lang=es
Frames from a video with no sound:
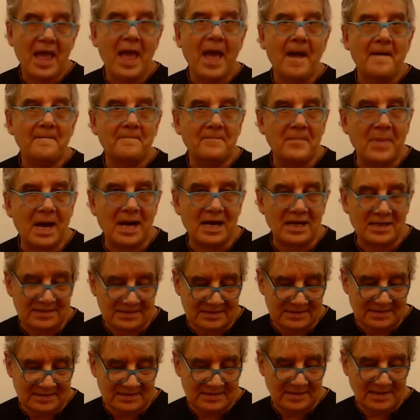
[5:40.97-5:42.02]

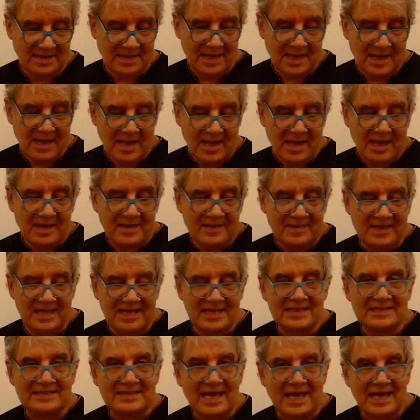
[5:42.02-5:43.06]
más
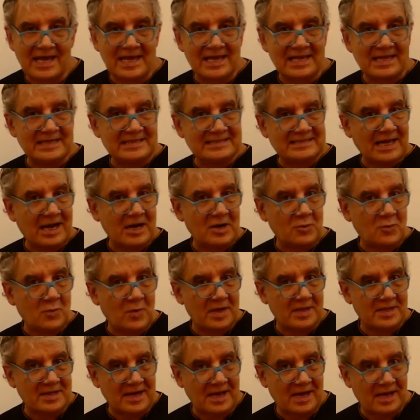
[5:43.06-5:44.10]
delta x al
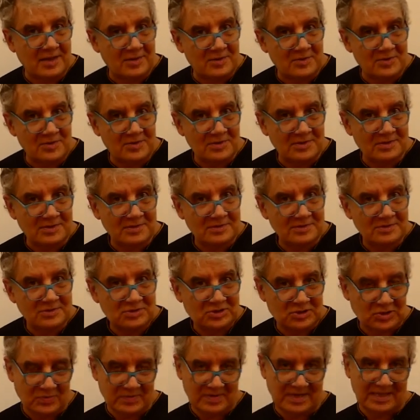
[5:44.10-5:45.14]
cuadrado
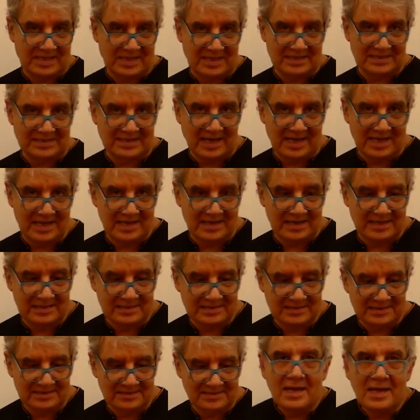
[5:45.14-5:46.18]
sobre delta
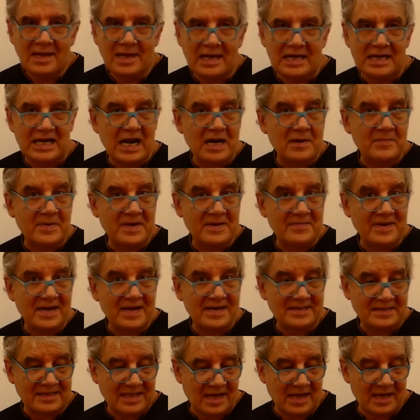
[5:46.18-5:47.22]
x. En el
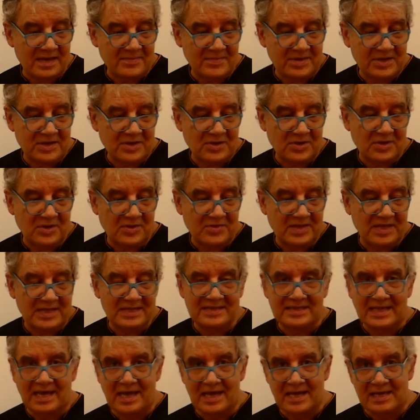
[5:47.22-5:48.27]
primer término,
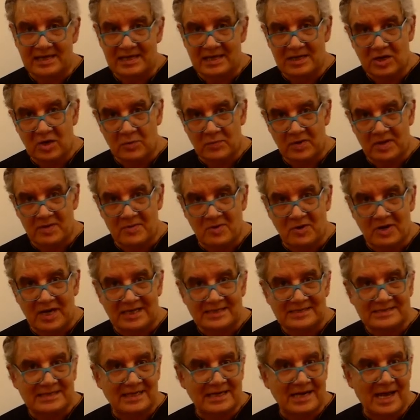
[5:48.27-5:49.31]
delta x lo podemos
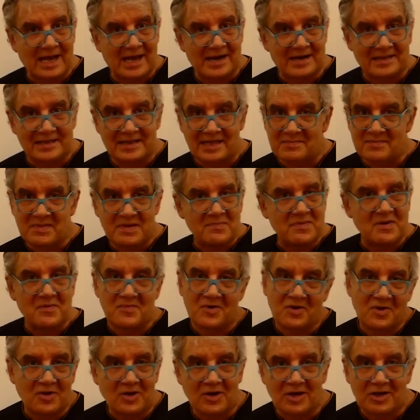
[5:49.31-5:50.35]
cancelar del mismo
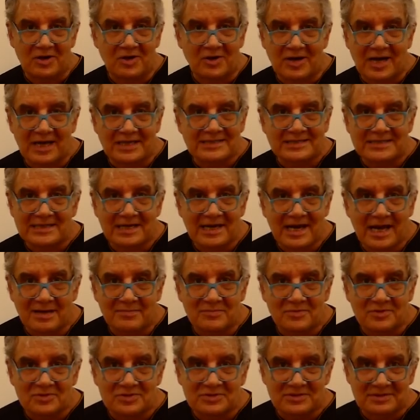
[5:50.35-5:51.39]
modo que lo
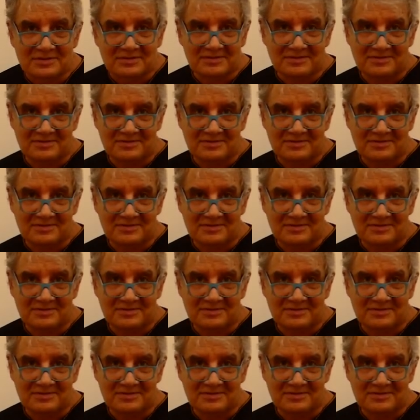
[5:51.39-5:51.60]
cancelamos